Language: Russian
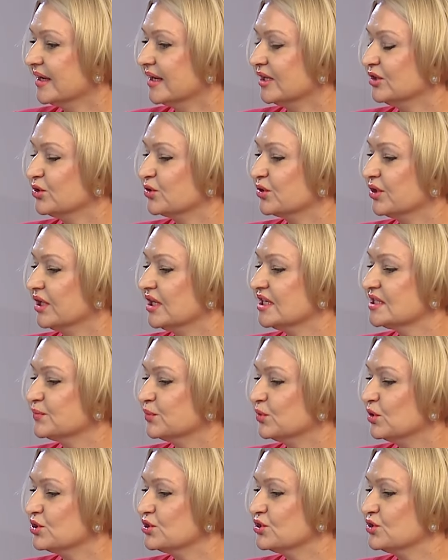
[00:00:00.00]
которые
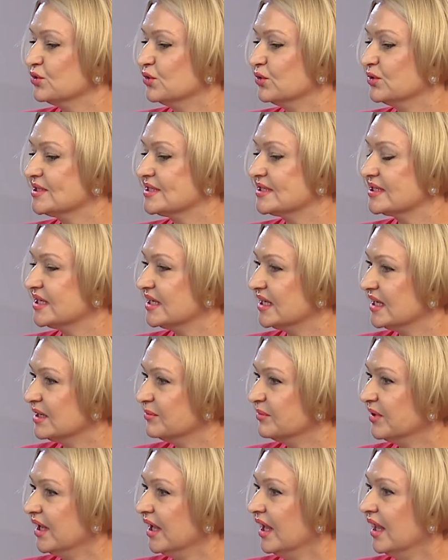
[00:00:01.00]
используют
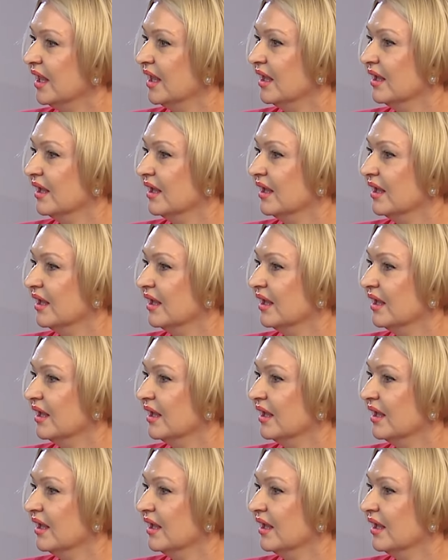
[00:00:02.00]
схемы